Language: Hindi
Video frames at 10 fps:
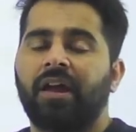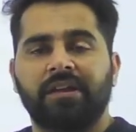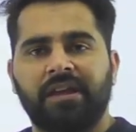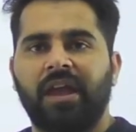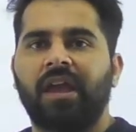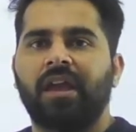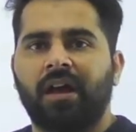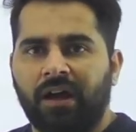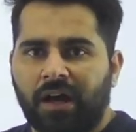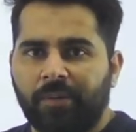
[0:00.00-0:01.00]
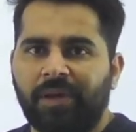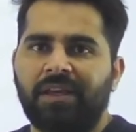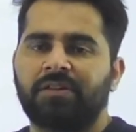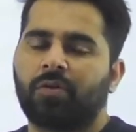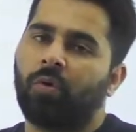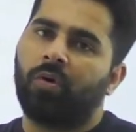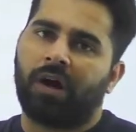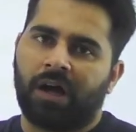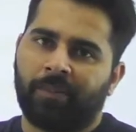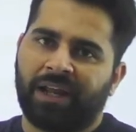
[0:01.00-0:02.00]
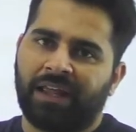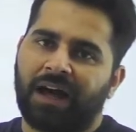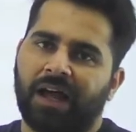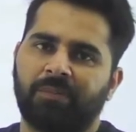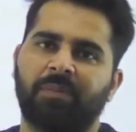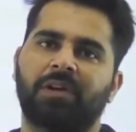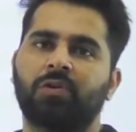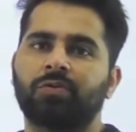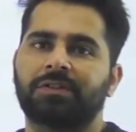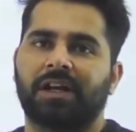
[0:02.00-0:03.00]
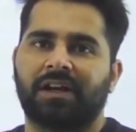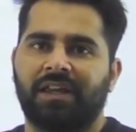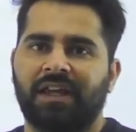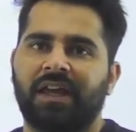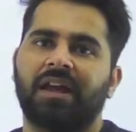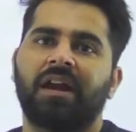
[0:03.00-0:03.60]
ये अभी इसको हमारी आर्मी भी यूज कर रही है